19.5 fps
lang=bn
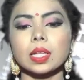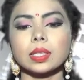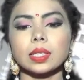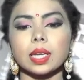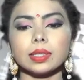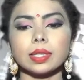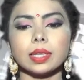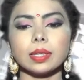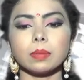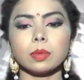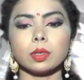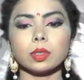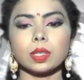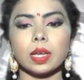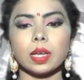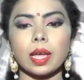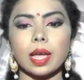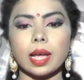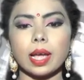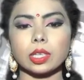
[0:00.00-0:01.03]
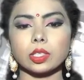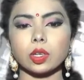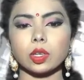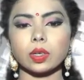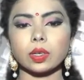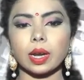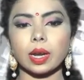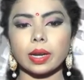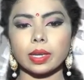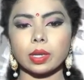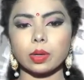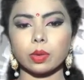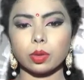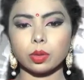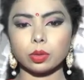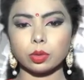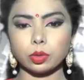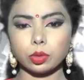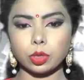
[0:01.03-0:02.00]
তাদের মধ্যে একজন নারী ও
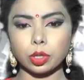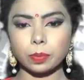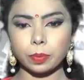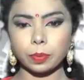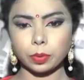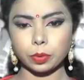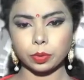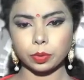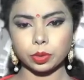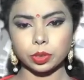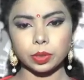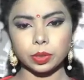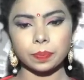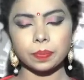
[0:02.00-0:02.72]
দুজন পুরুষ